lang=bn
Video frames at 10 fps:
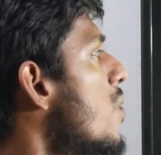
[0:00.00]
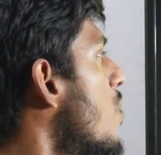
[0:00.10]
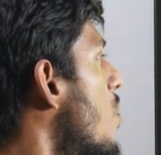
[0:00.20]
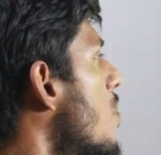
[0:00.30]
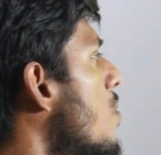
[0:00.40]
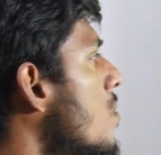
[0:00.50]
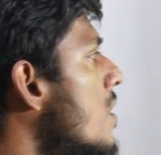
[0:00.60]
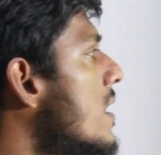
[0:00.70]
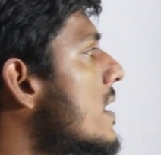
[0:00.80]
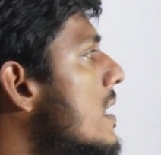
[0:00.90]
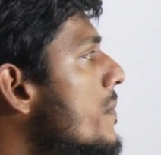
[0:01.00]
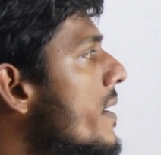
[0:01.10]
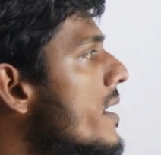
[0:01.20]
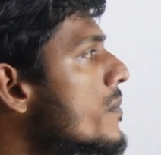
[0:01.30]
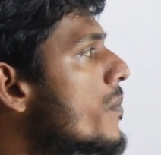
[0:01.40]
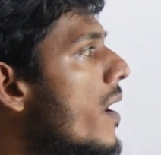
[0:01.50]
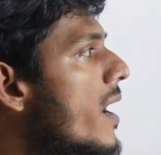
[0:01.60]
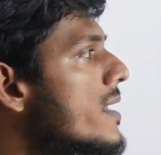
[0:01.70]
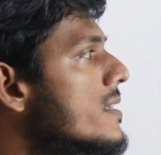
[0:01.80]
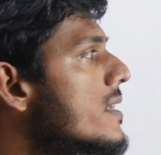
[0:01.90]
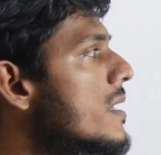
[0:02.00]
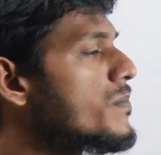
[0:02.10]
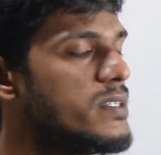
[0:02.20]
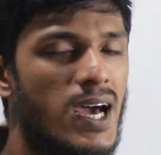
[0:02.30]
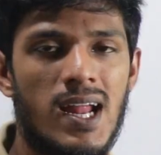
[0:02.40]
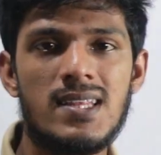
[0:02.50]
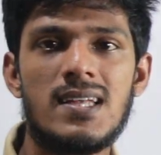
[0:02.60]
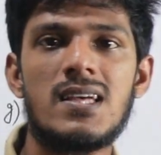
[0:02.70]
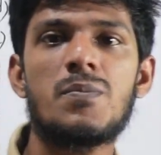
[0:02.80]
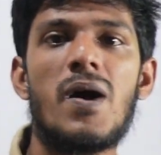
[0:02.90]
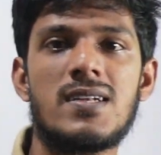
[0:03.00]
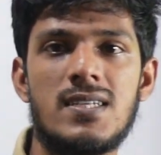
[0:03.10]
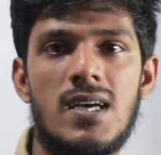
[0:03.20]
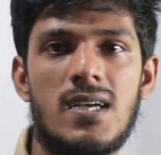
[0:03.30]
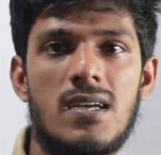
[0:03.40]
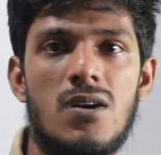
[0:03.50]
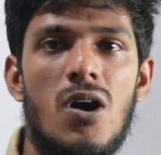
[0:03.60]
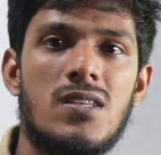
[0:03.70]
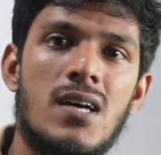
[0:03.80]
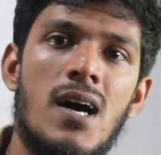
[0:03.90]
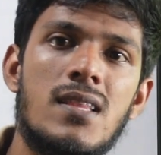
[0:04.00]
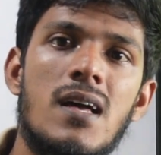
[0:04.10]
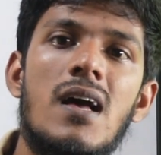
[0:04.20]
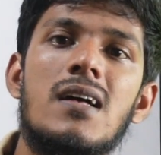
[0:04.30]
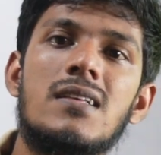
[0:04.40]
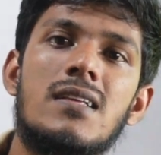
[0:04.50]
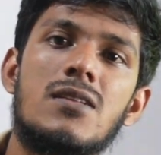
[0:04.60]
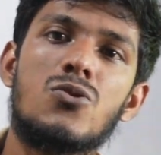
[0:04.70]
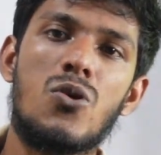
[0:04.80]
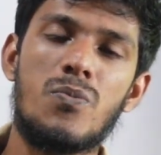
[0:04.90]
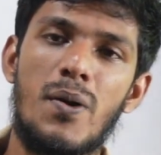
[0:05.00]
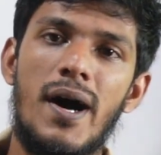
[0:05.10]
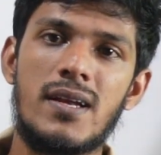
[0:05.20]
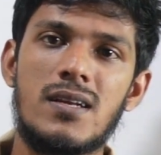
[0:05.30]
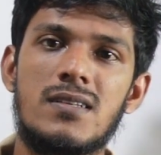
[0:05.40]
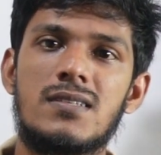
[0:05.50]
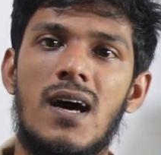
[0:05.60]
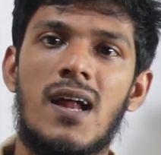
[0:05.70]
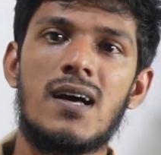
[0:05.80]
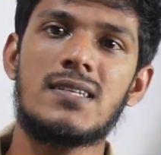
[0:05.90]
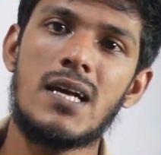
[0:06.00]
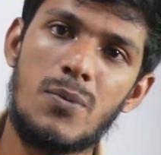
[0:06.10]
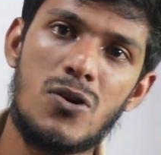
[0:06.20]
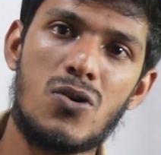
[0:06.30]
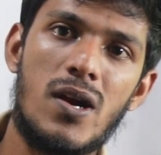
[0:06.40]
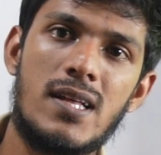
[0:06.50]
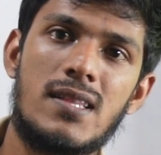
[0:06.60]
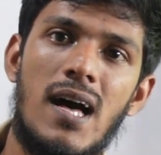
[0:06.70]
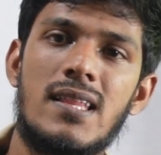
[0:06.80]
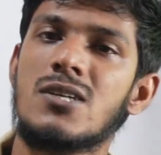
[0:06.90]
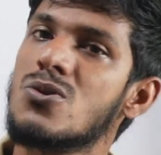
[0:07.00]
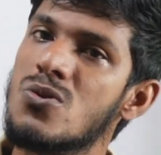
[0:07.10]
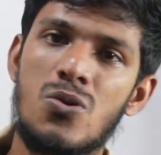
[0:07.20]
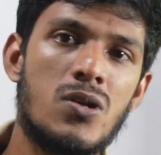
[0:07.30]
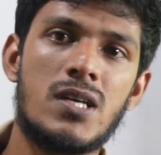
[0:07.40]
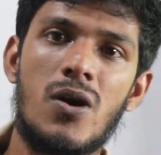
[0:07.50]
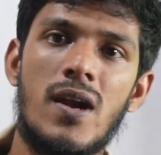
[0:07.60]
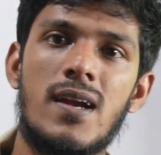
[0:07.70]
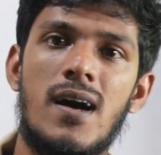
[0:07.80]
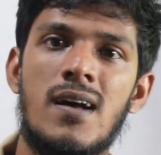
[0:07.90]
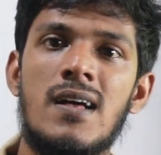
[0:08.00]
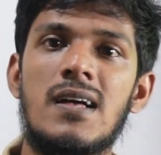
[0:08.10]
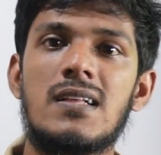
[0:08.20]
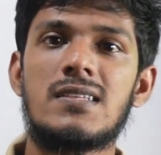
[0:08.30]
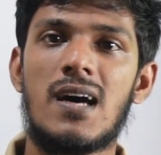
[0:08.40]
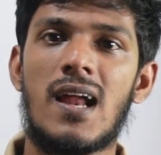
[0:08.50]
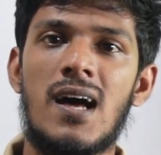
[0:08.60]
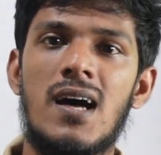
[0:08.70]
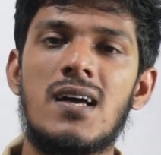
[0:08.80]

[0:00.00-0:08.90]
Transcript: হু রিমেইন বাই দেব যারা তাদের পাশে থাকে অর্থাৎ ধূমপান যারা সেবন করে তাদের শুধু ক্ষতি করে না যারা